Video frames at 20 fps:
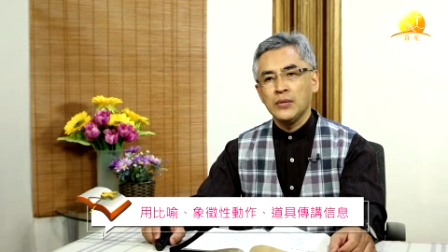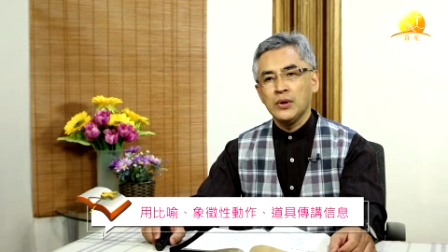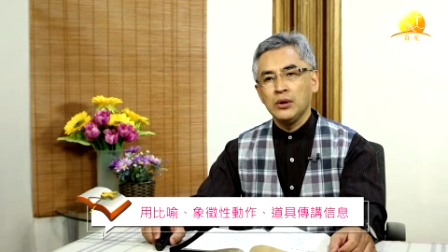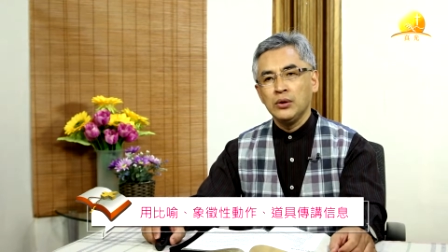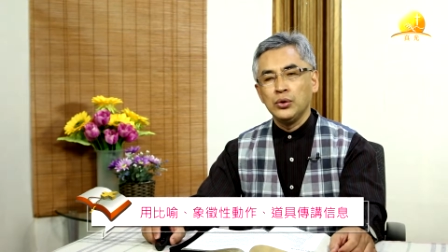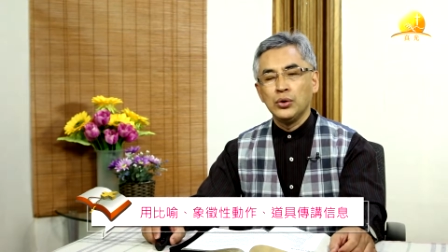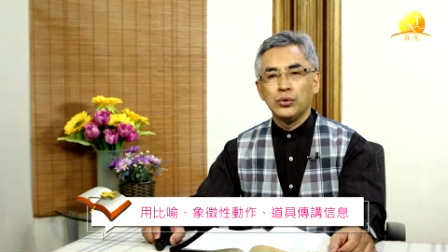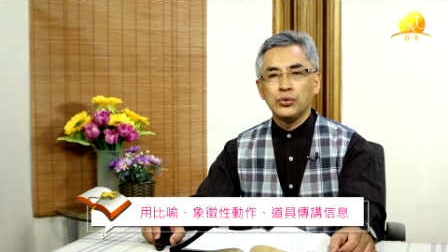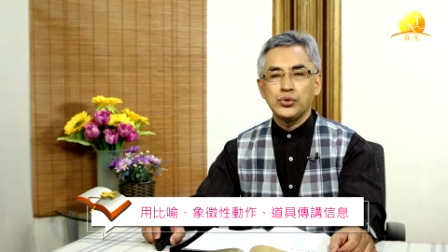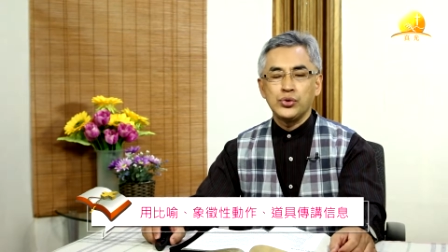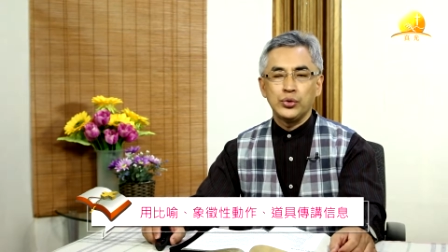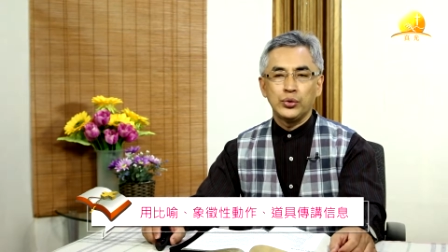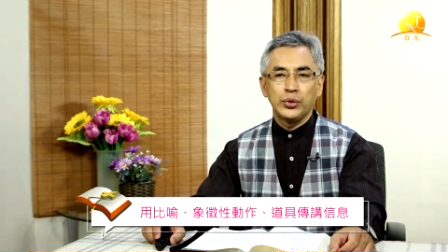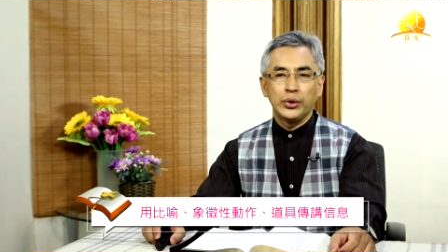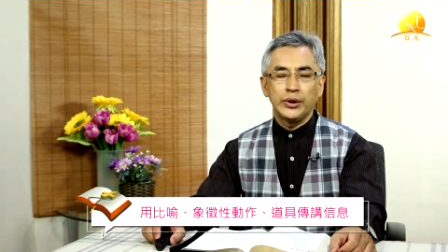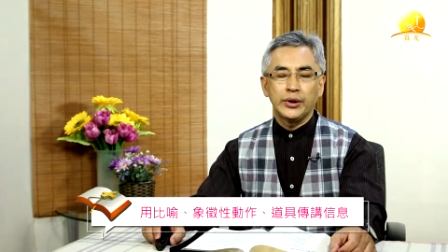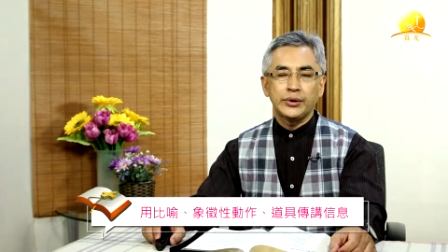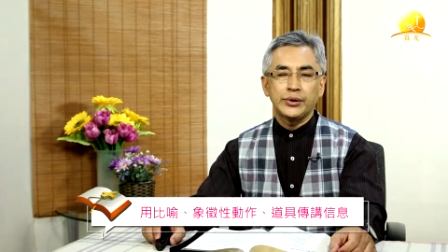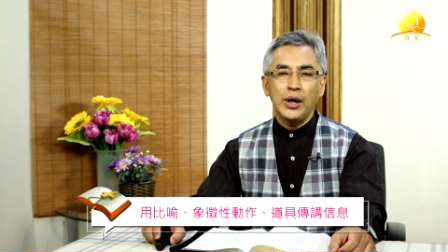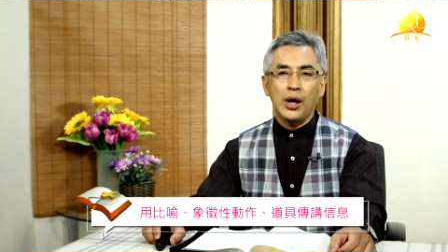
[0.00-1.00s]
用许多
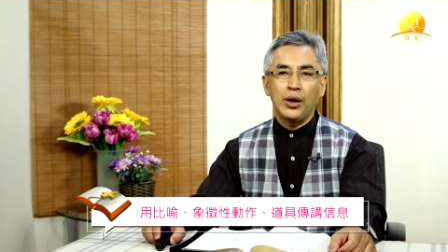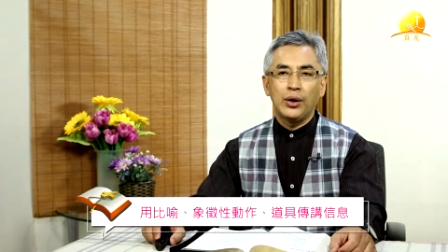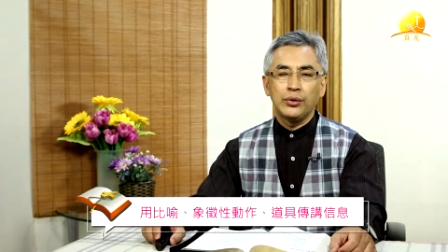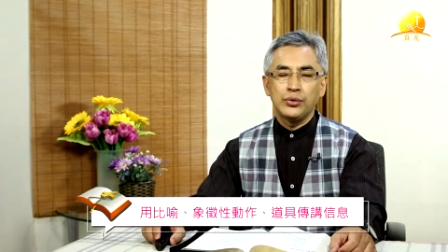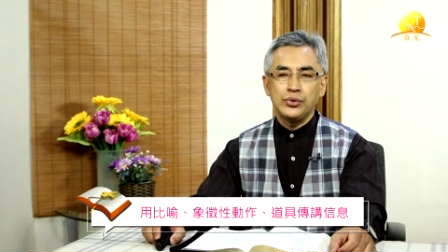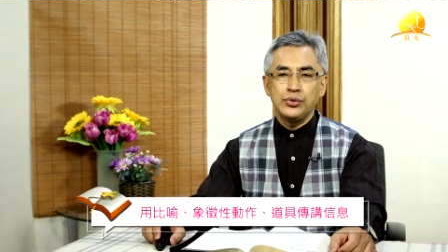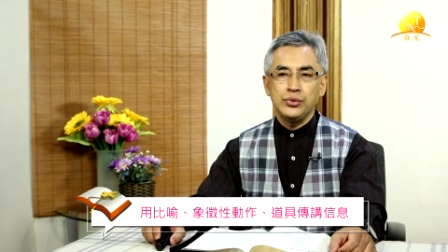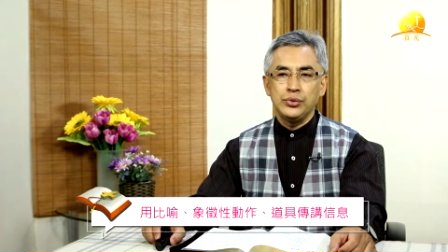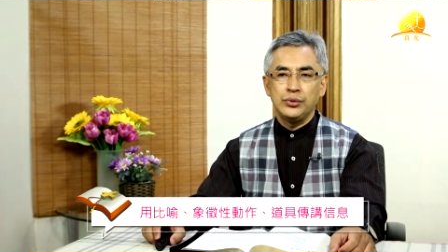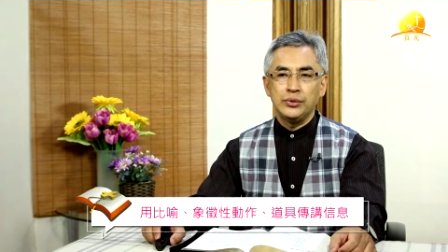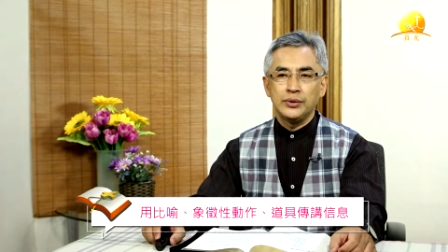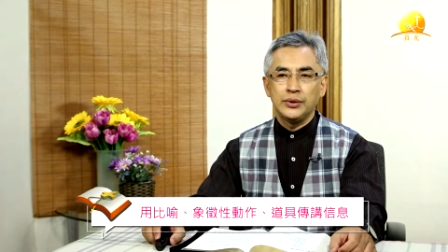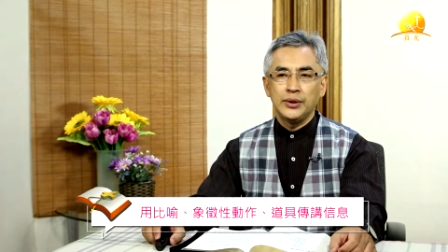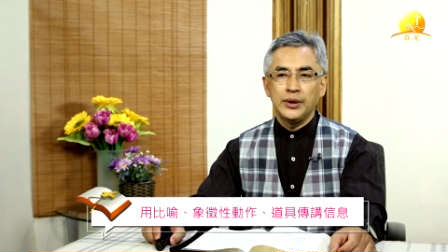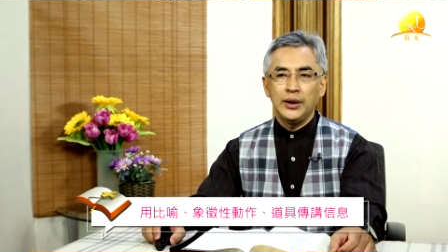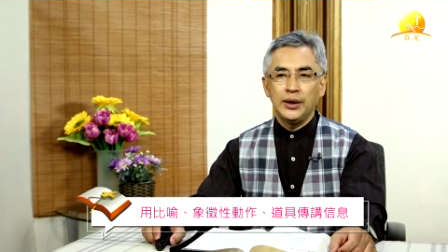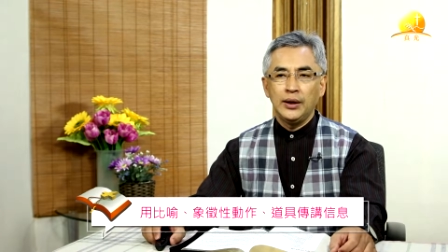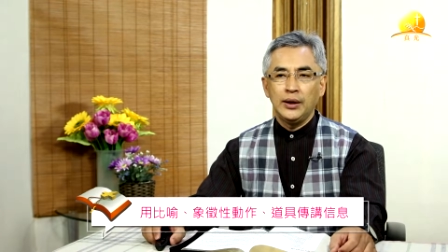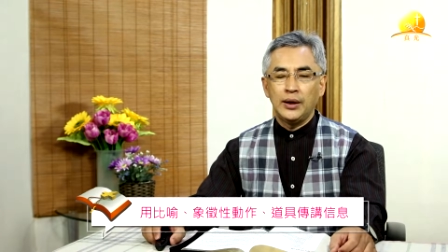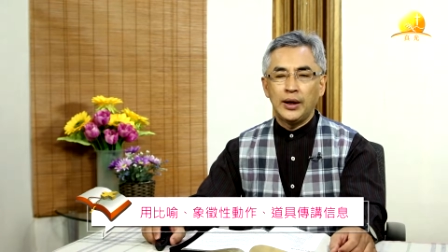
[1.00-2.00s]
的道具
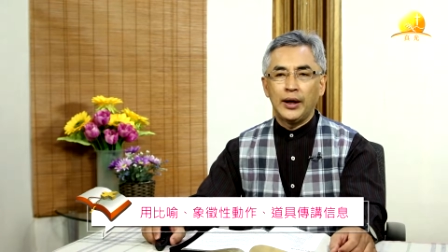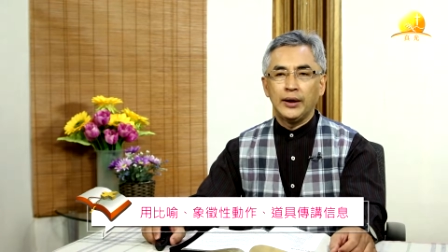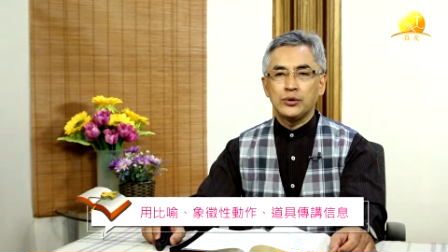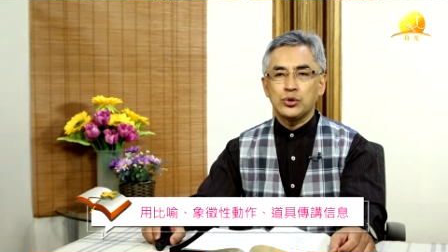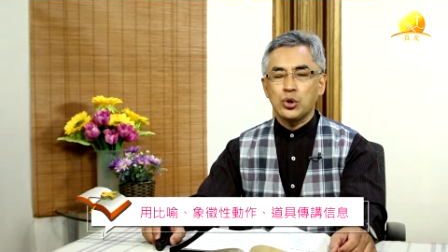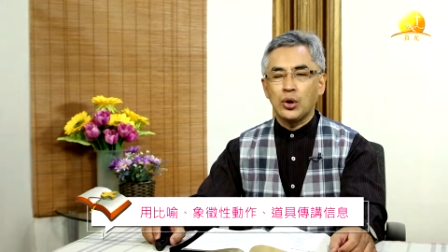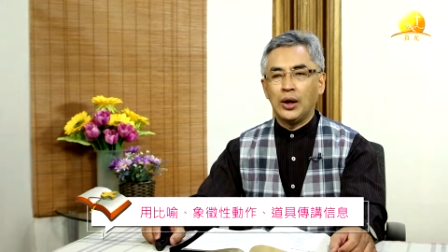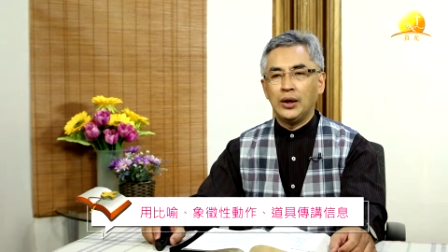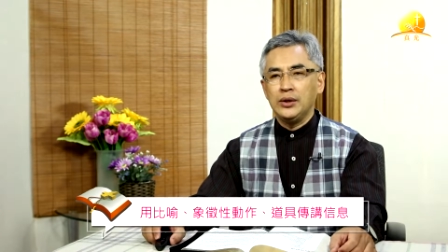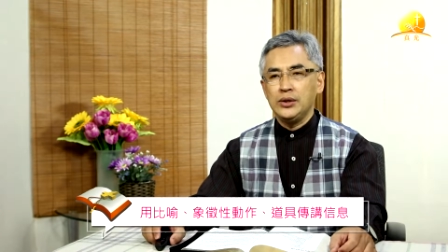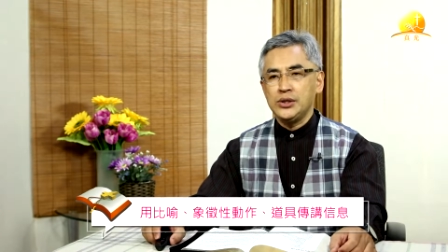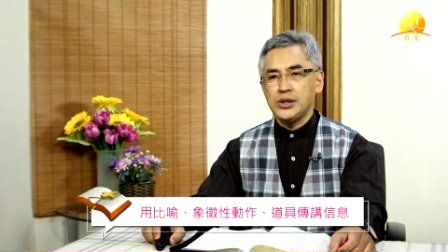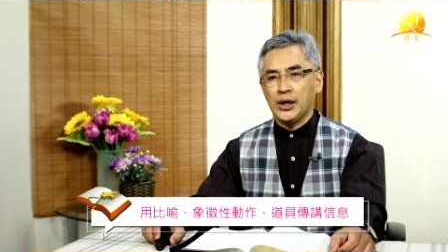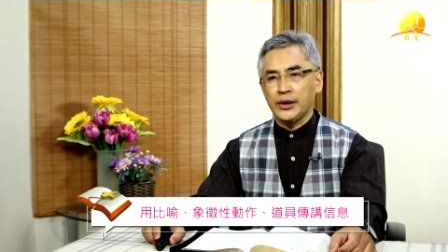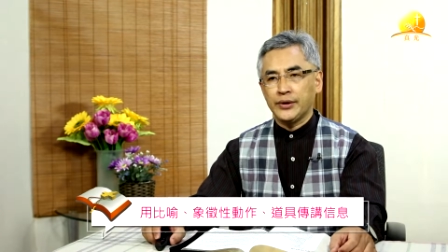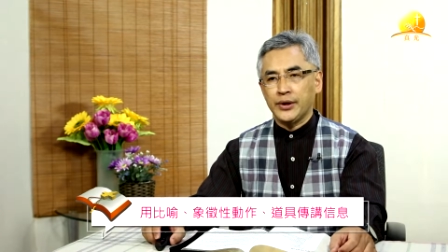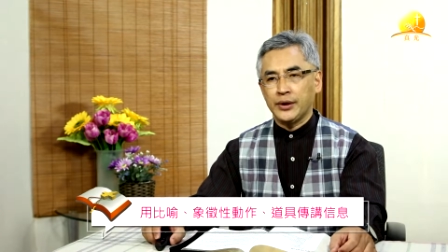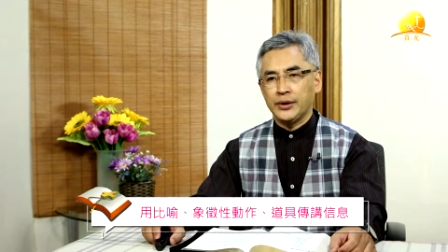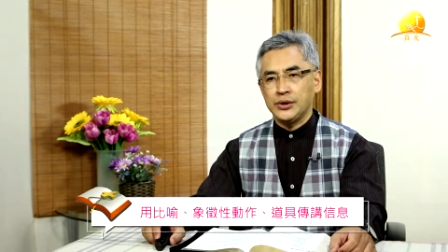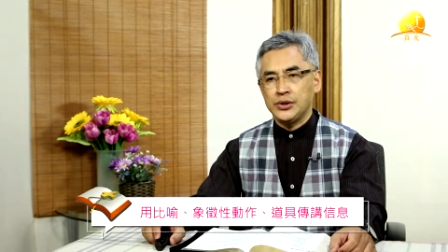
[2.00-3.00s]
来传讲
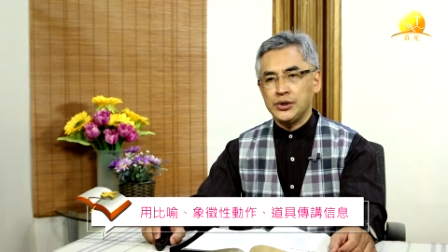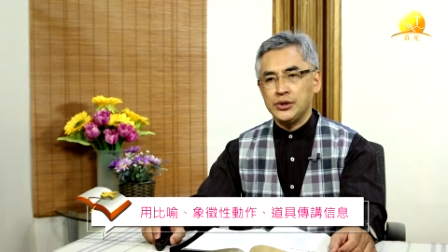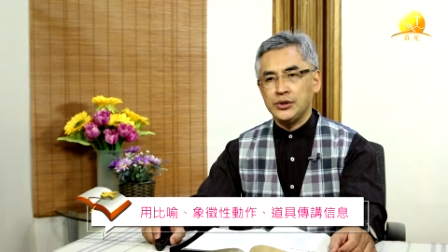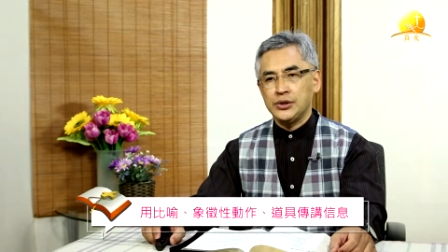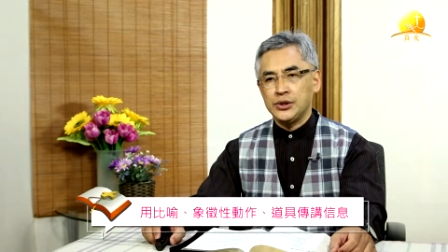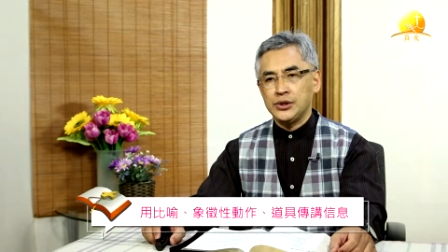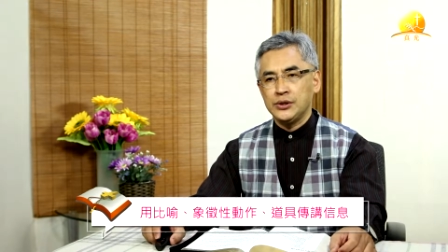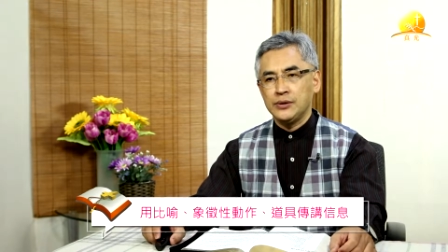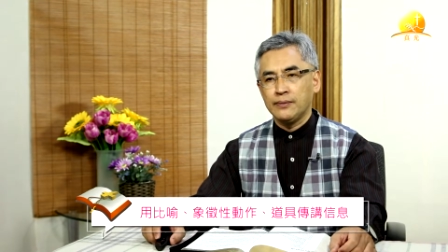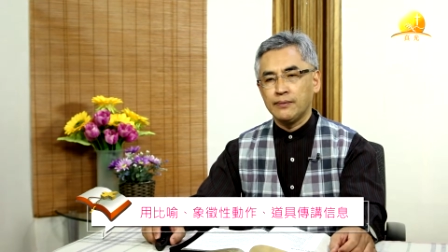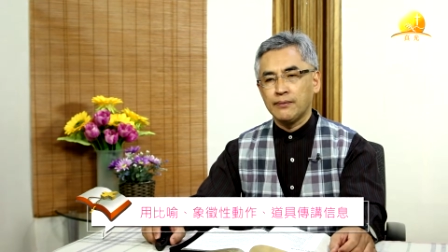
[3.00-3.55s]
他的信息。